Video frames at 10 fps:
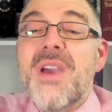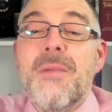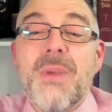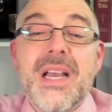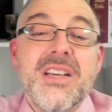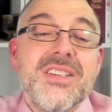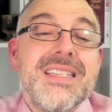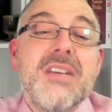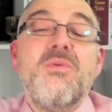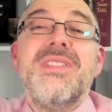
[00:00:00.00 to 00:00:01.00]
lui apprend que
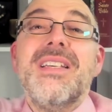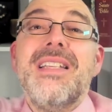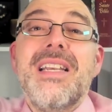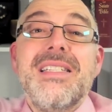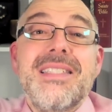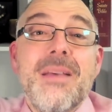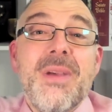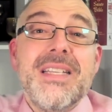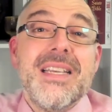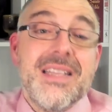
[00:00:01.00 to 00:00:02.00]
sa cousine
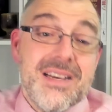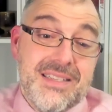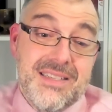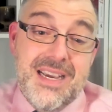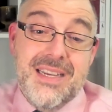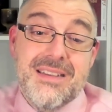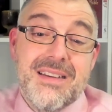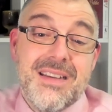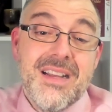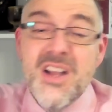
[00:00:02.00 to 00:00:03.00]
Élisabeth est enceinte.
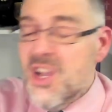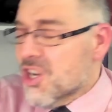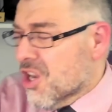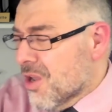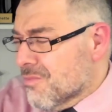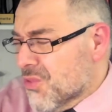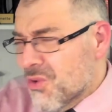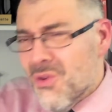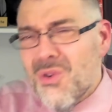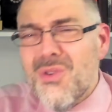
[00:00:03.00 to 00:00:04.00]
Comme
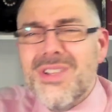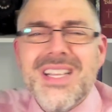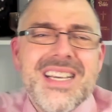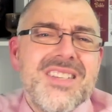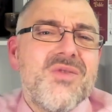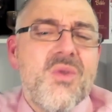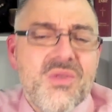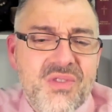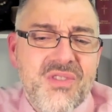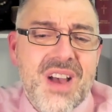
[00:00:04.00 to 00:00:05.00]
toutes les
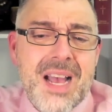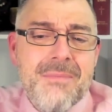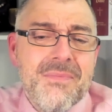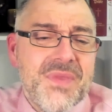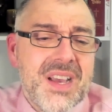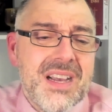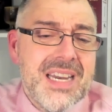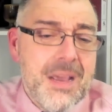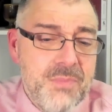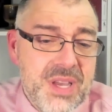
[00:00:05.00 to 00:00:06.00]
autres femmes dans
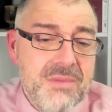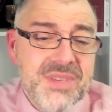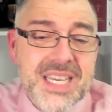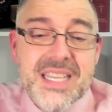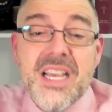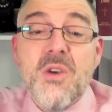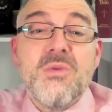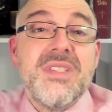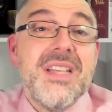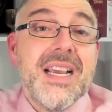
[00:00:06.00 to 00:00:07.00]
la Bible qui étaient
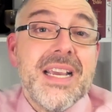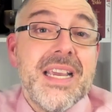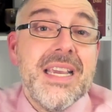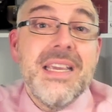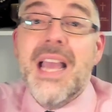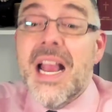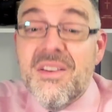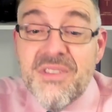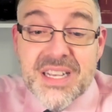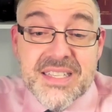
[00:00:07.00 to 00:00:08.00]
considérées
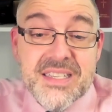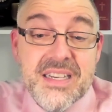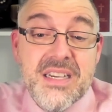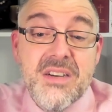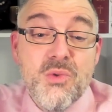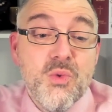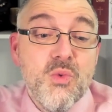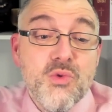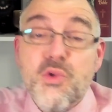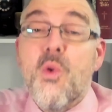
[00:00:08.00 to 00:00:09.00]
infertiles
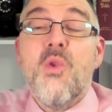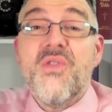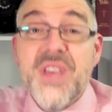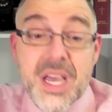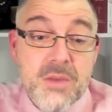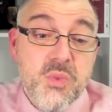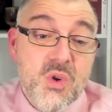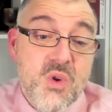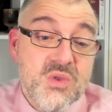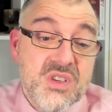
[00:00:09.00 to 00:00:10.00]
ou trop vieilles
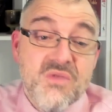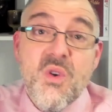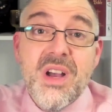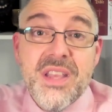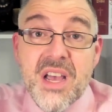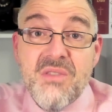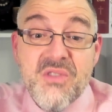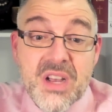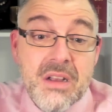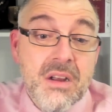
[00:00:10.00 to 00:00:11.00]
pour concevoir un
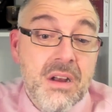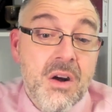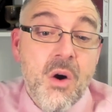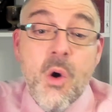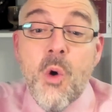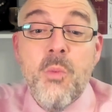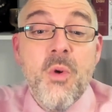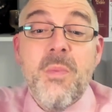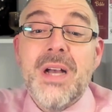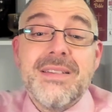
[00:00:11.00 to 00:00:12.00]
enfant, on
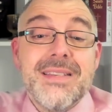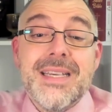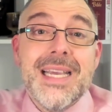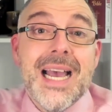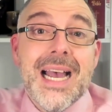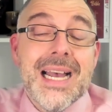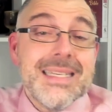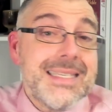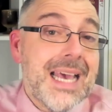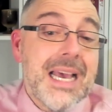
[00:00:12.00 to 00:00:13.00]
peut penser à
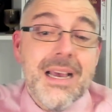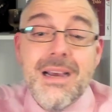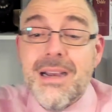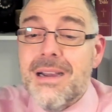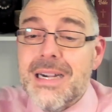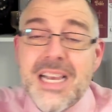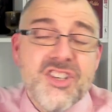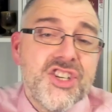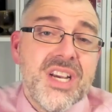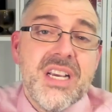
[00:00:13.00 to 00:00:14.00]
Sarah,
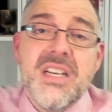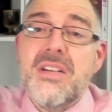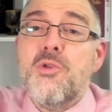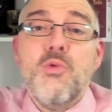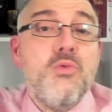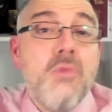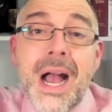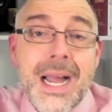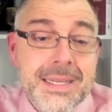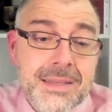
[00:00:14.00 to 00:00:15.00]
Rachel ou
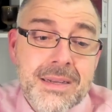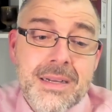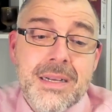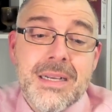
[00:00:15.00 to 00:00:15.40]
Anne,